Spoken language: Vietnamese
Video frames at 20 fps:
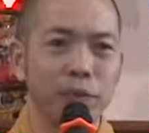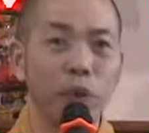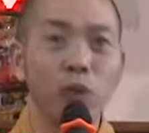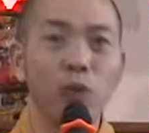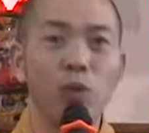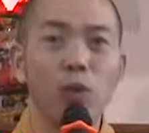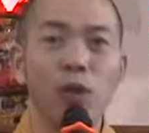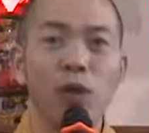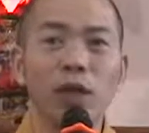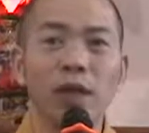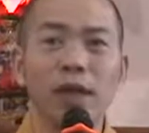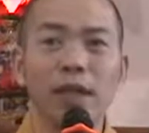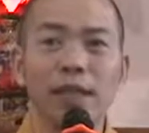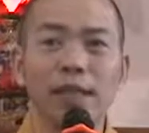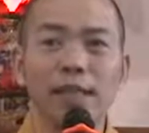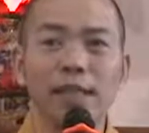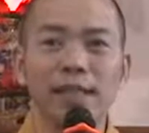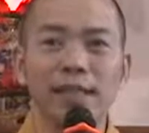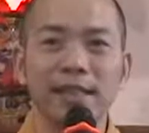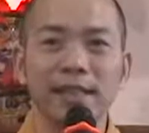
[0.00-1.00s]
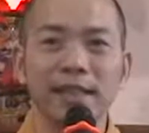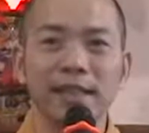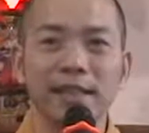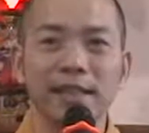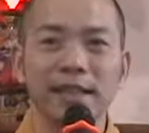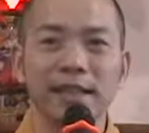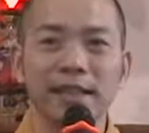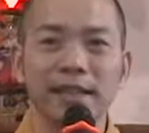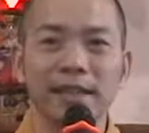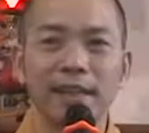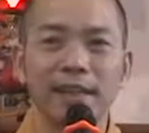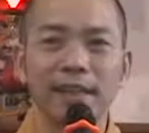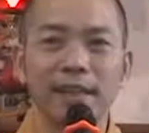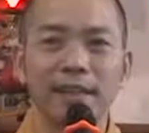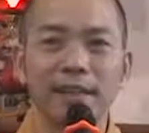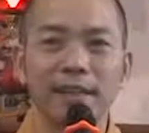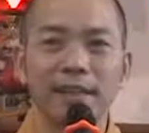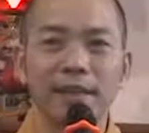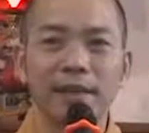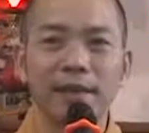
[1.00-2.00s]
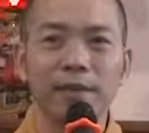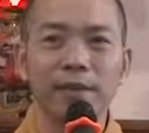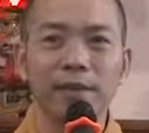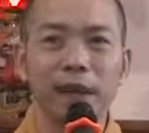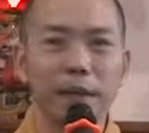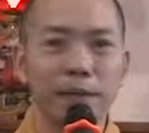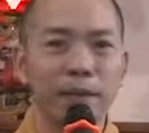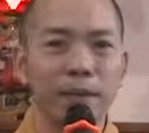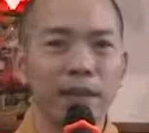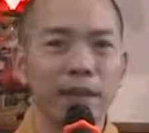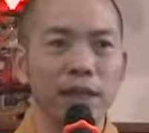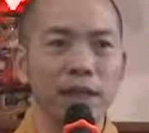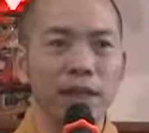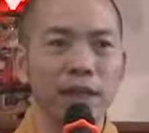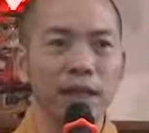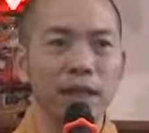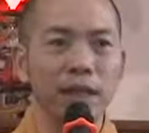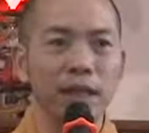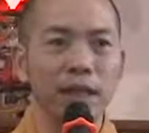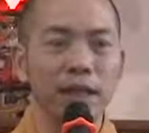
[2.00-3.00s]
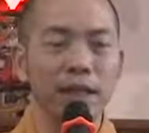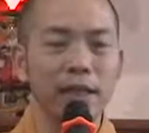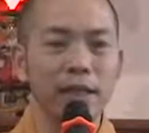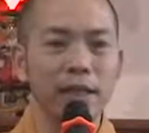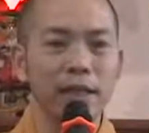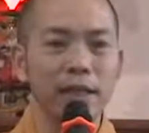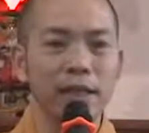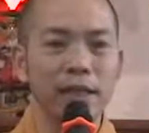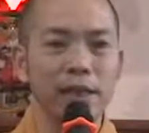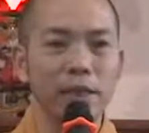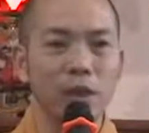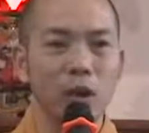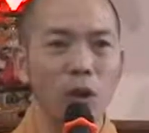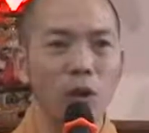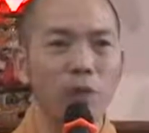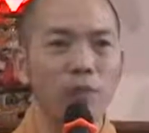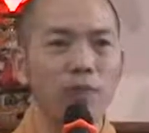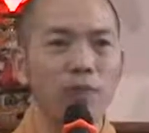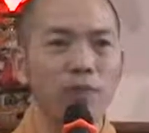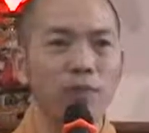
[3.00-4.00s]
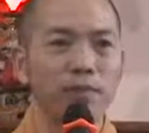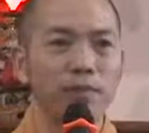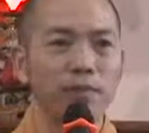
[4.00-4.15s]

Tu có nghĩa là sửa, không? Tập những cái tánh tốt,